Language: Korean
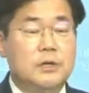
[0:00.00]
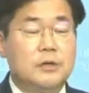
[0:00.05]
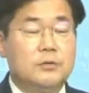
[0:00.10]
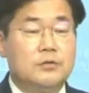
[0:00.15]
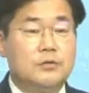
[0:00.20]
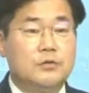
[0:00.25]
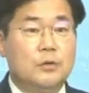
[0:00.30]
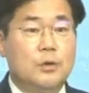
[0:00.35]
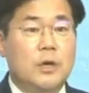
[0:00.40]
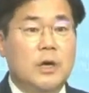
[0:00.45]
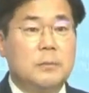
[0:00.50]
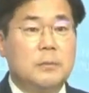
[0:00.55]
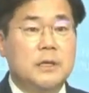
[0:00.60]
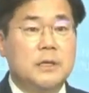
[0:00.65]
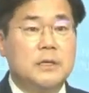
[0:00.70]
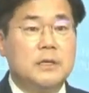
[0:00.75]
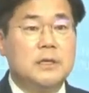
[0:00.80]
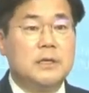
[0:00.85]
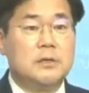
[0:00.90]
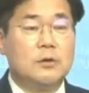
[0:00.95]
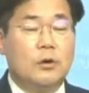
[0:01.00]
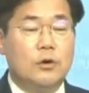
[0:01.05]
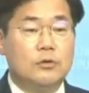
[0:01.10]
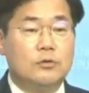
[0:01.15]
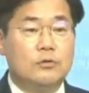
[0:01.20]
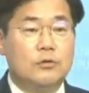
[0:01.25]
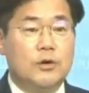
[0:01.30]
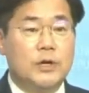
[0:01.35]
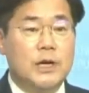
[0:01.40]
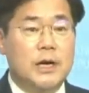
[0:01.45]
유종의 미를
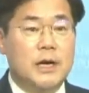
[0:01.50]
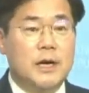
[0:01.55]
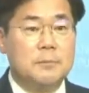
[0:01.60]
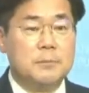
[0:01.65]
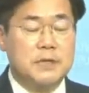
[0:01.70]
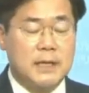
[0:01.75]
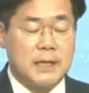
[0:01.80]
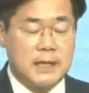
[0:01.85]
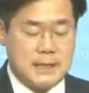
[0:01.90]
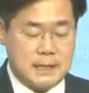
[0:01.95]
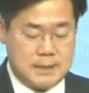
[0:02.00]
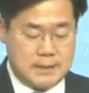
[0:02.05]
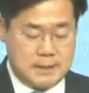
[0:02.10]
거두어야 합니다.